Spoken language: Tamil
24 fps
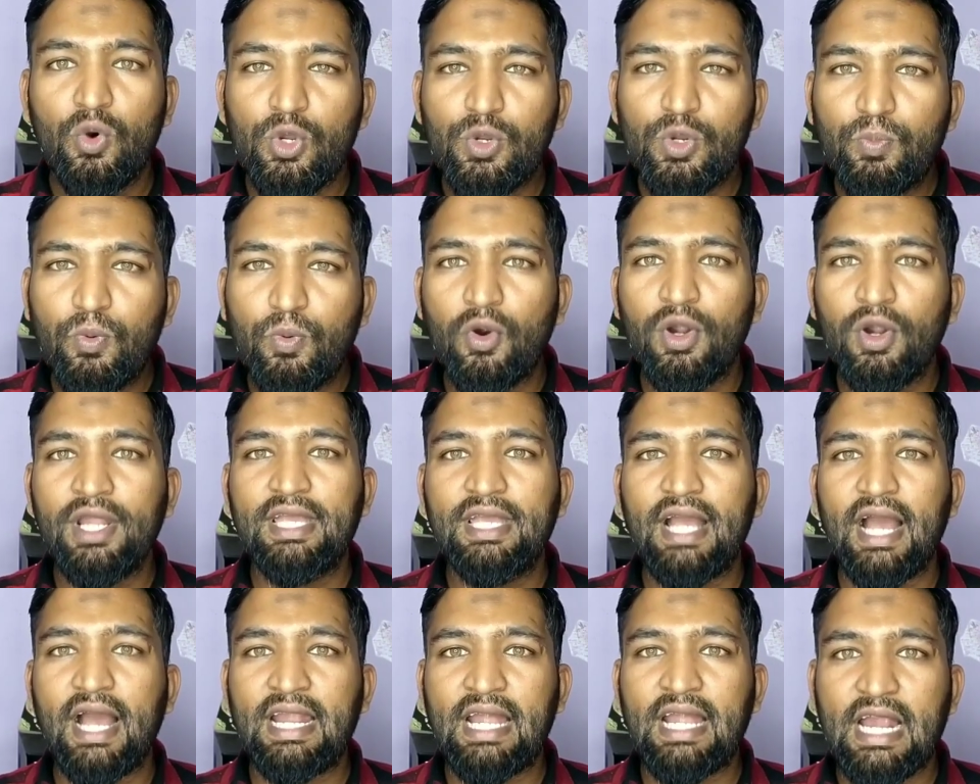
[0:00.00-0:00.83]
ஒரு
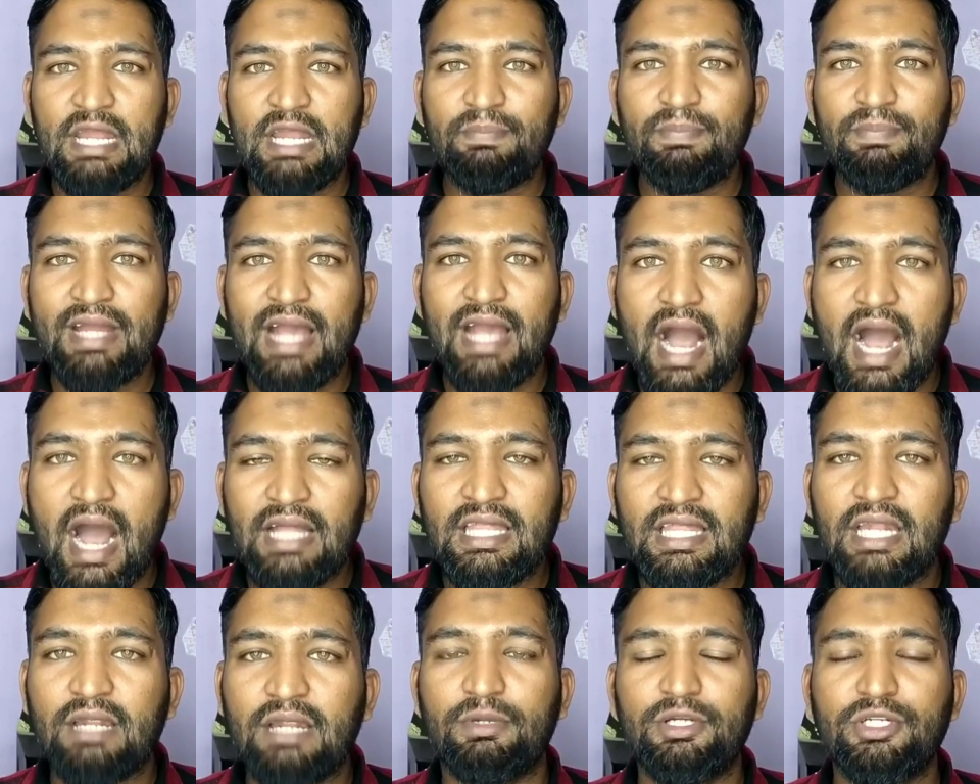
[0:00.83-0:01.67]
போலியான அடிப்படை
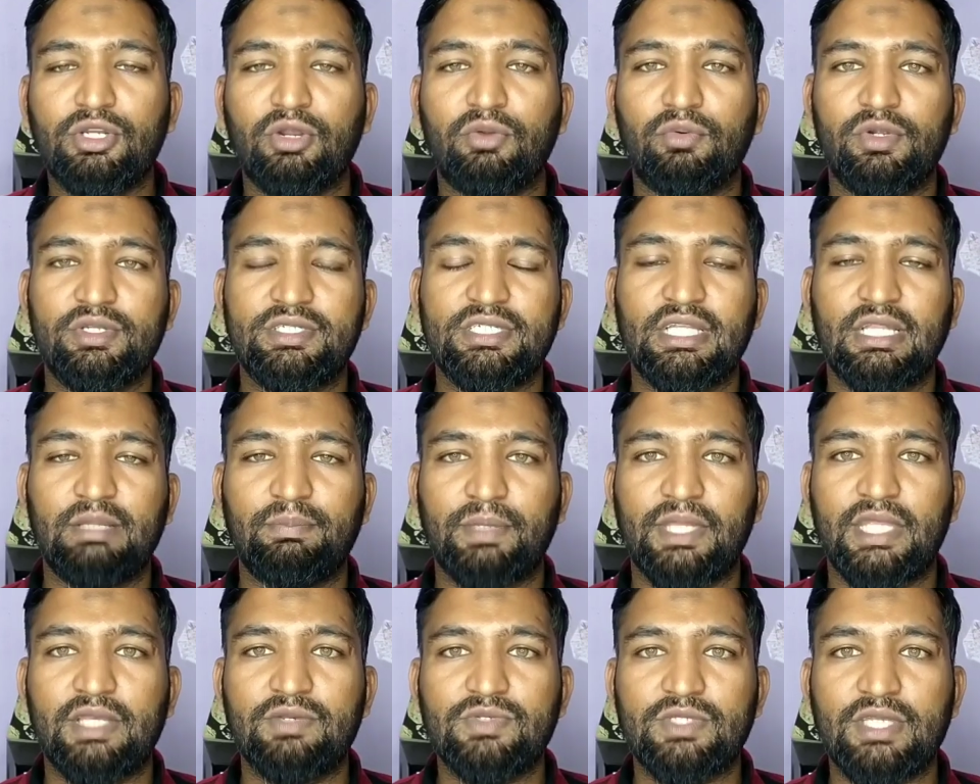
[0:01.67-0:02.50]
ஆதாரமற்ற ஒரு
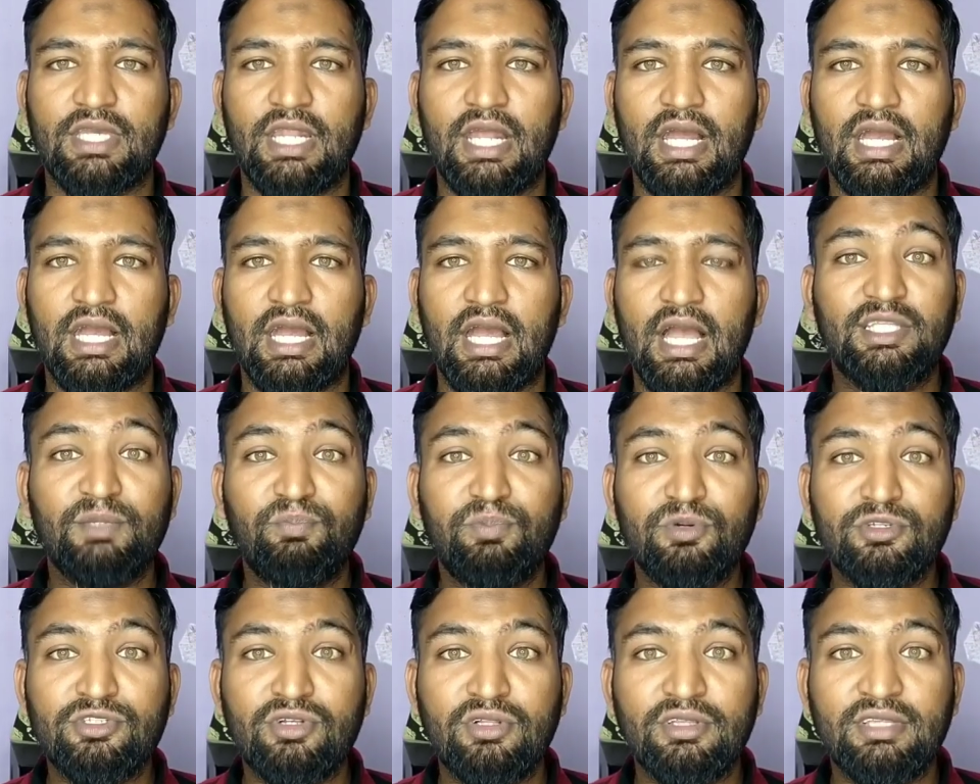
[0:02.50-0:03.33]
விஷயத்தை பதிவு செய்கிறாங்க
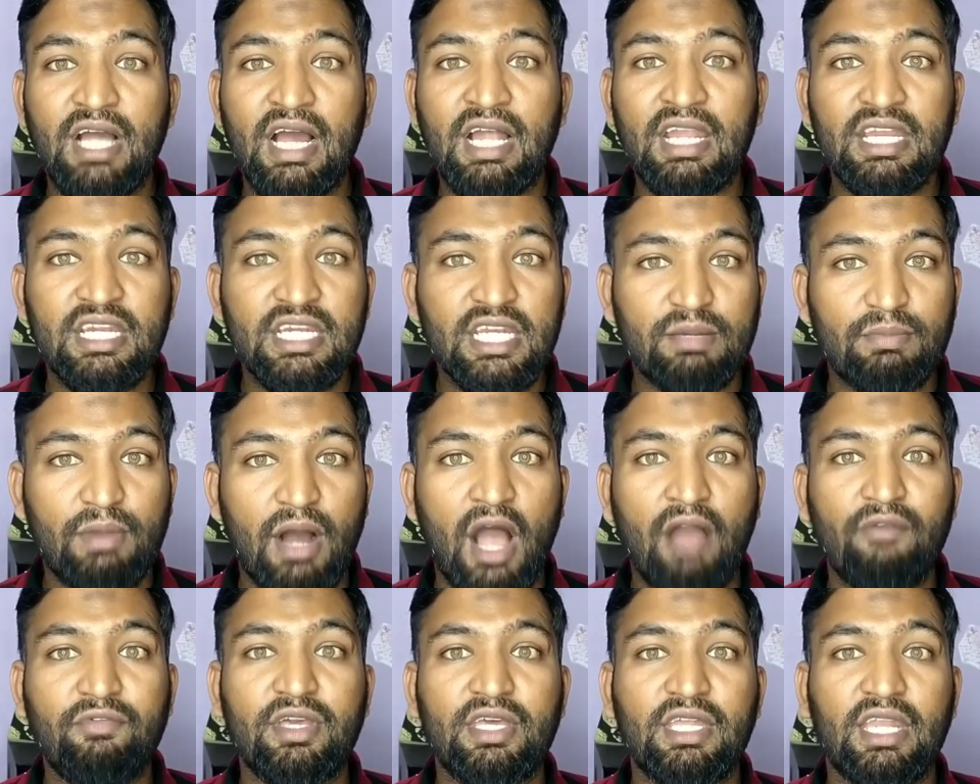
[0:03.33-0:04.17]
திப்பு சுல்தான் என்ற
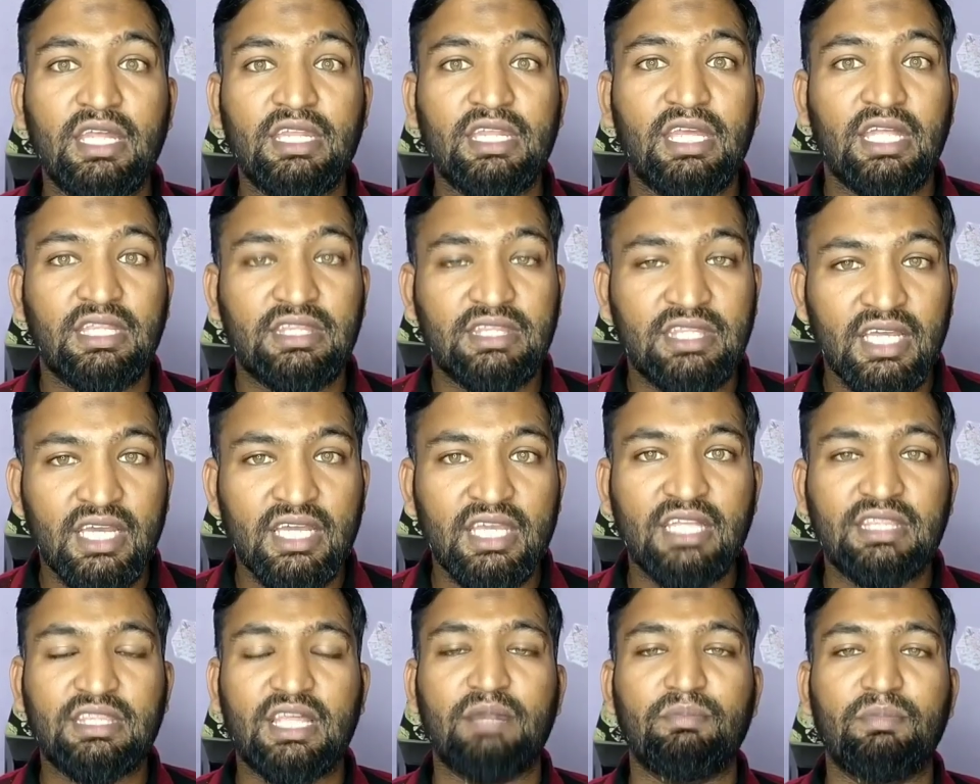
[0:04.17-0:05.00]
மாவீரர்
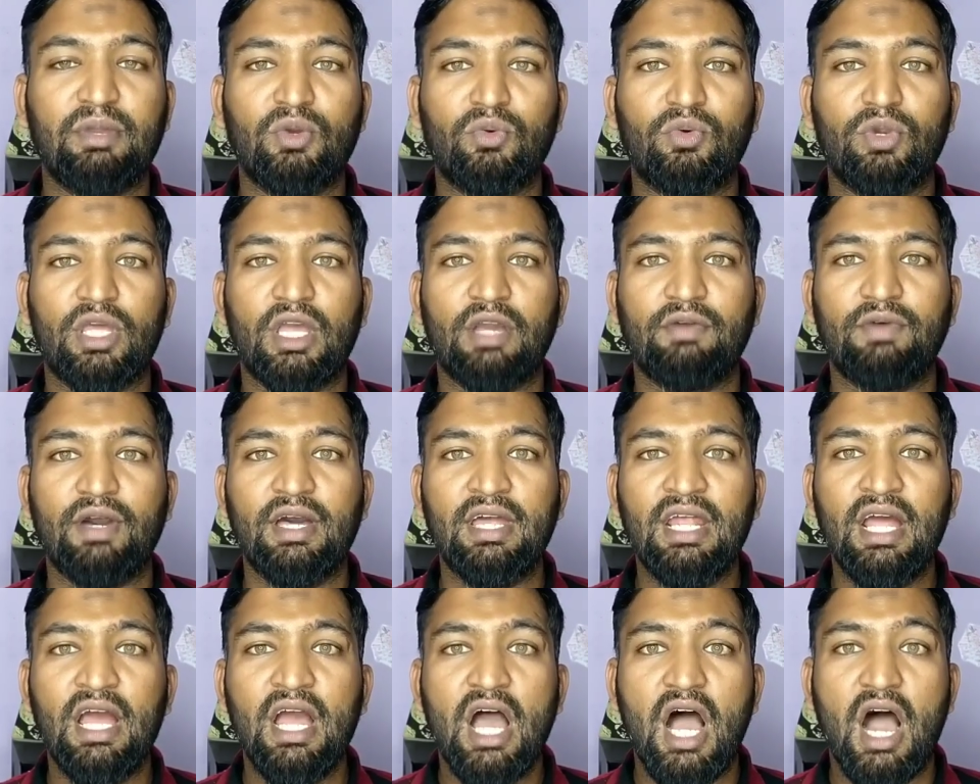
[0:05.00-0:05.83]
எத்தகைய தன்மை
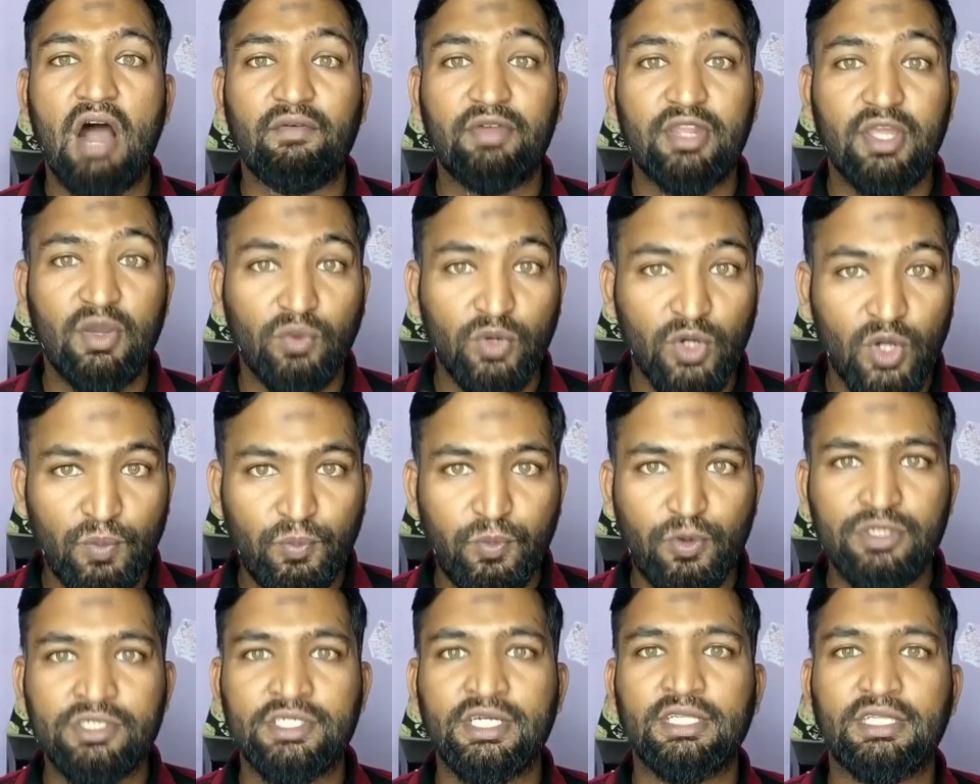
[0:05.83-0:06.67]
உடையவர் அவர் எவ்வளோ
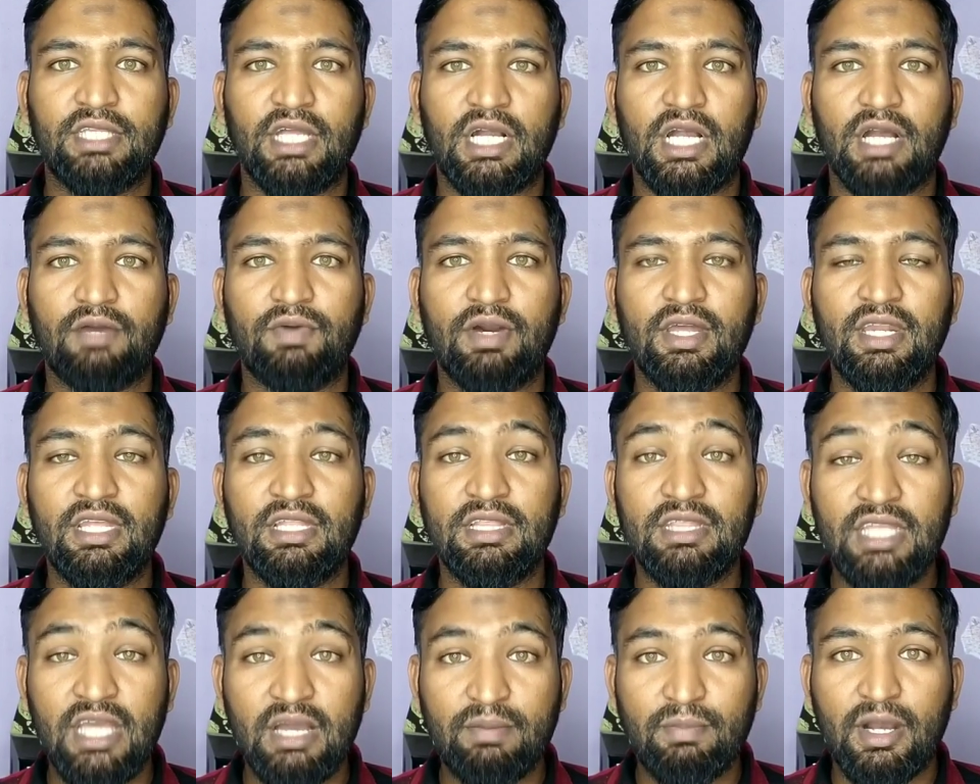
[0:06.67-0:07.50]
போற்றத்தக்கவர்
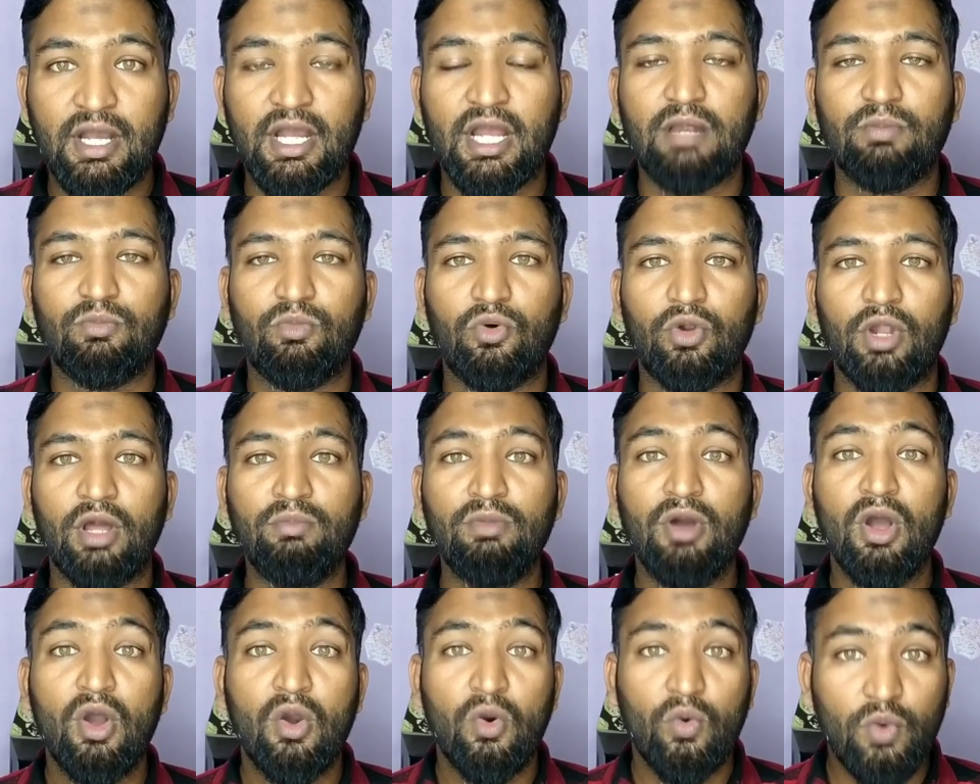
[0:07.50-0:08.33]
இந்திய மக்கள்
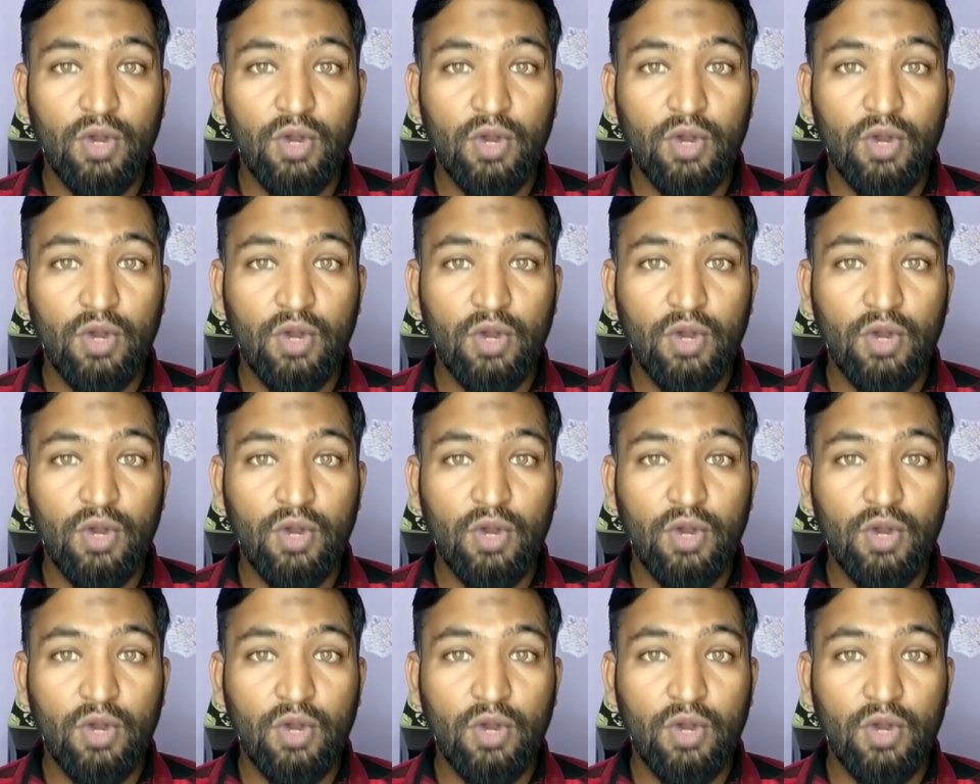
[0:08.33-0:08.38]
மூலம்